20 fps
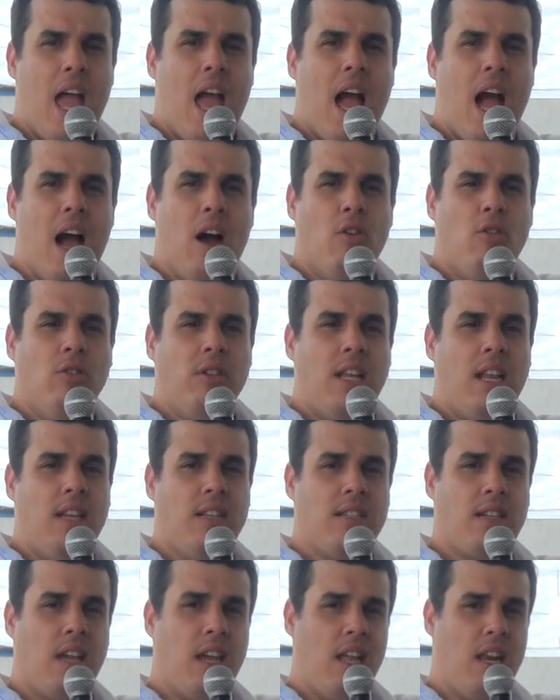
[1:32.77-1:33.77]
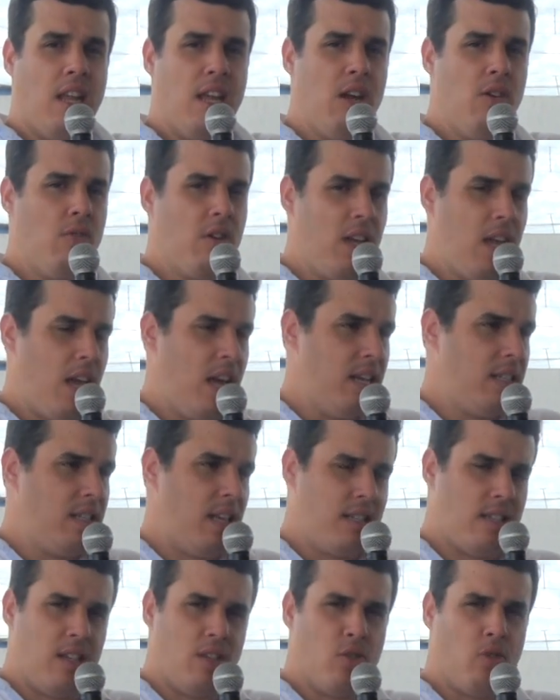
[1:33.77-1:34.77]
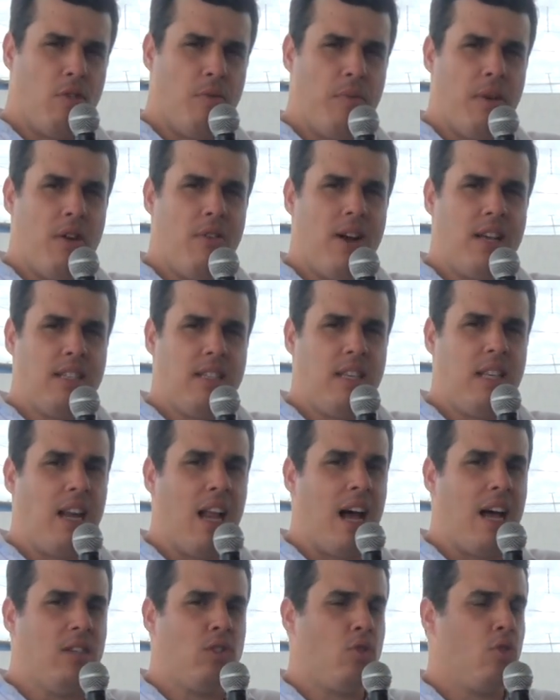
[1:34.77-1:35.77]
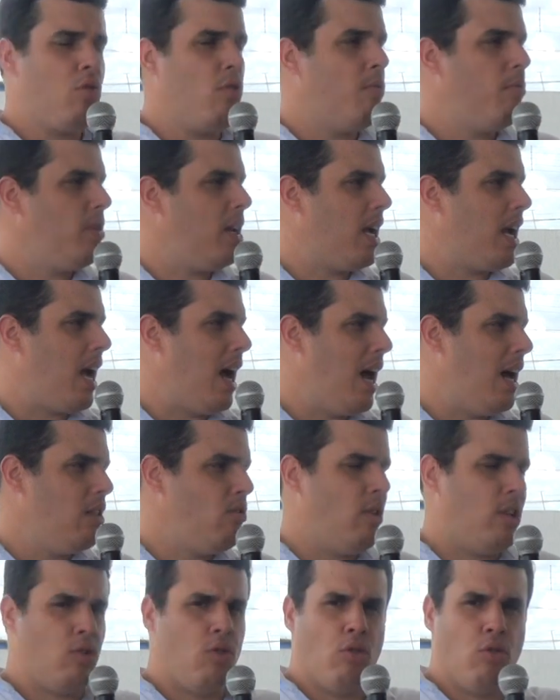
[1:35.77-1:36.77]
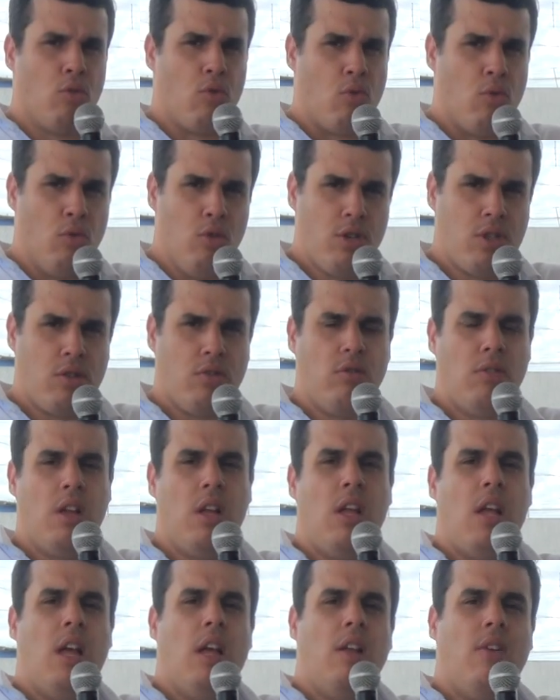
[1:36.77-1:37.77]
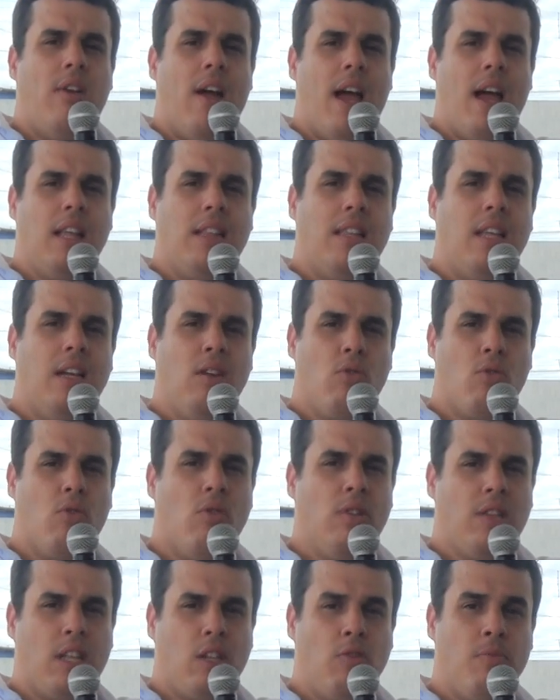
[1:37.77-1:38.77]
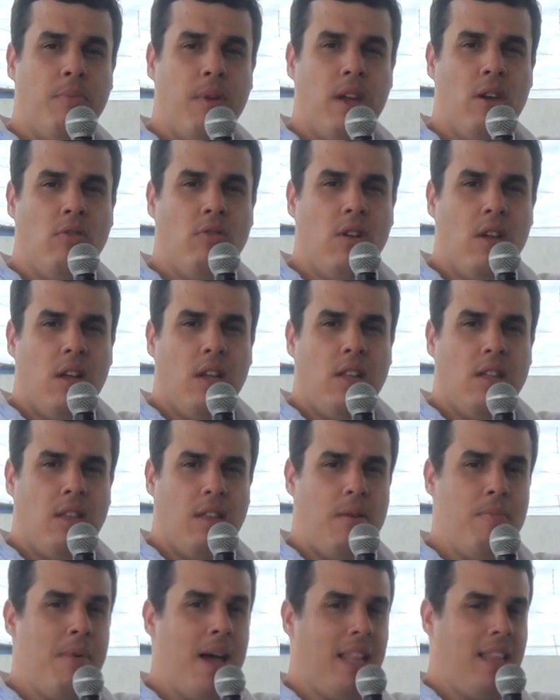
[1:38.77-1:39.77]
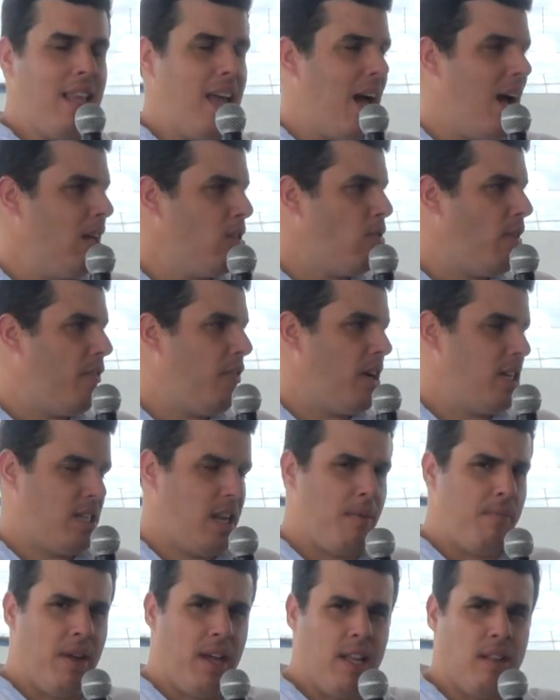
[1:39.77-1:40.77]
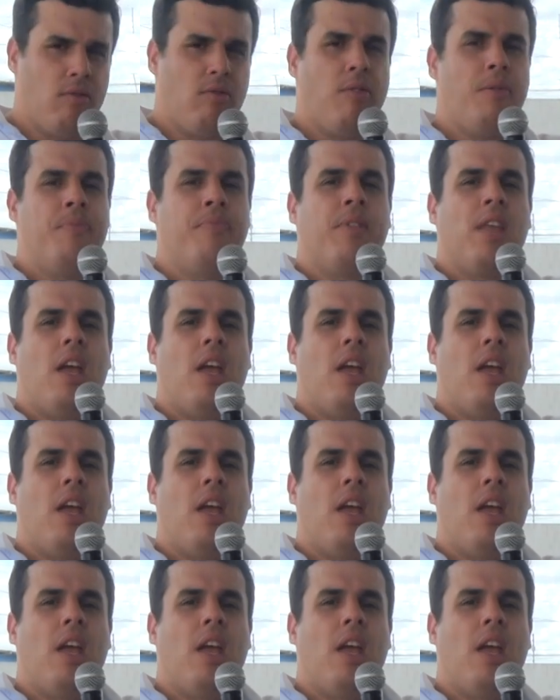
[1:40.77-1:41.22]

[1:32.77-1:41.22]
aonde eles queriam que esse assessor meu assinasse o comunicado a todo custo, né, dando conta do meu imediato afastamento.